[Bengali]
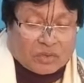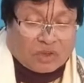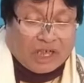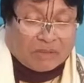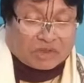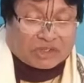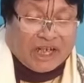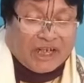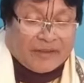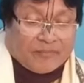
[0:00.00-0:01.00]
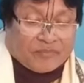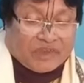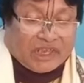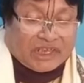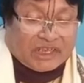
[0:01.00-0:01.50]
ও কামদা
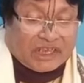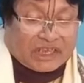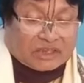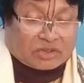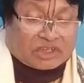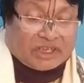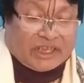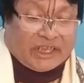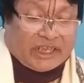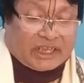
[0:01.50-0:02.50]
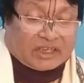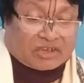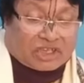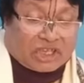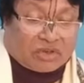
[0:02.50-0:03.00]
এই একাদশীর এই
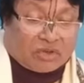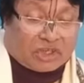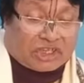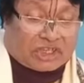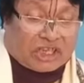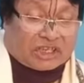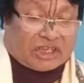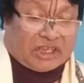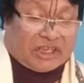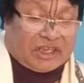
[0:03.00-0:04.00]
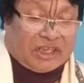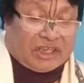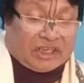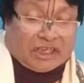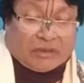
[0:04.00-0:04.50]
একাদশী আনর অধিষ্ঠাত্রী
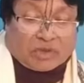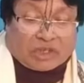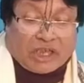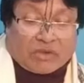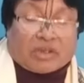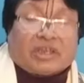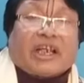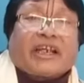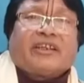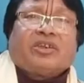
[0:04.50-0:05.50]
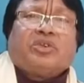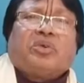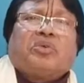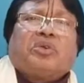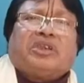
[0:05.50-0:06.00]
দেবতা গৈলতাই
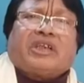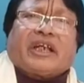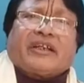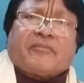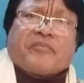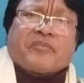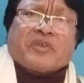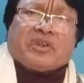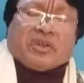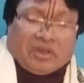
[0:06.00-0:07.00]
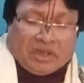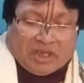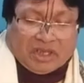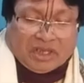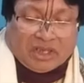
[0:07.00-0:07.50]
দৌ গৈলতাই
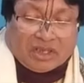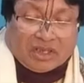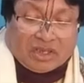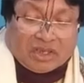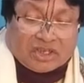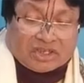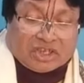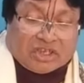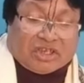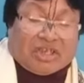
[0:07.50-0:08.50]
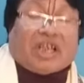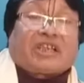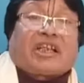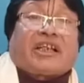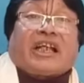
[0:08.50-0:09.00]
হ্যাঁ
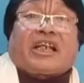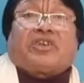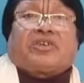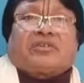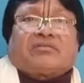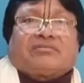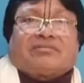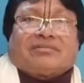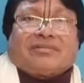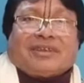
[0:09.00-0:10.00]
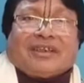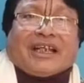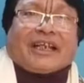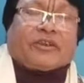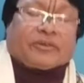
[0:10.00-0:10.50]
সিদ্ধিদাতা নারায়ণ
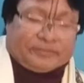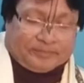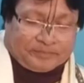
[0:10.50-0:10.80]
নারায়ণ